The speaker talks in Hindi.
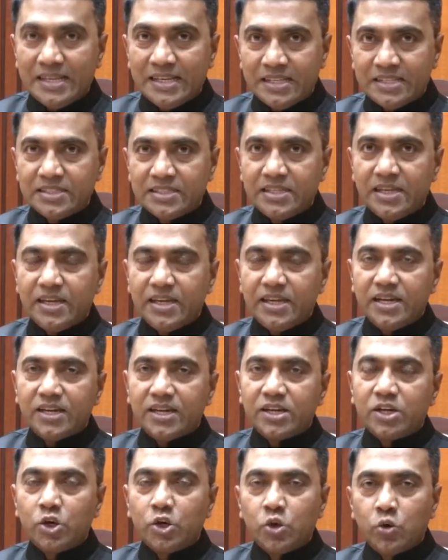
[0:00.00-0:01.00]
इससे
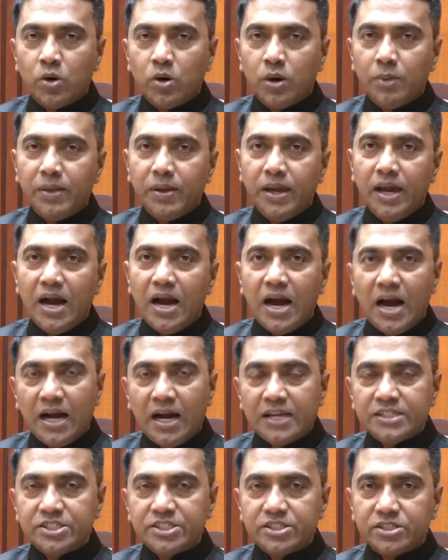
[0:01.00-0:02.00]
गोवा में
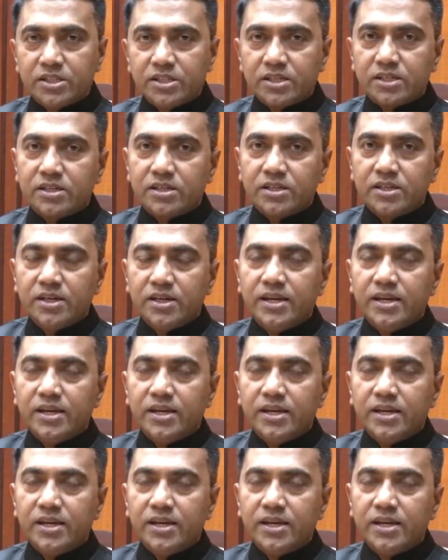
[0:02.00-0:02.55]
आज तक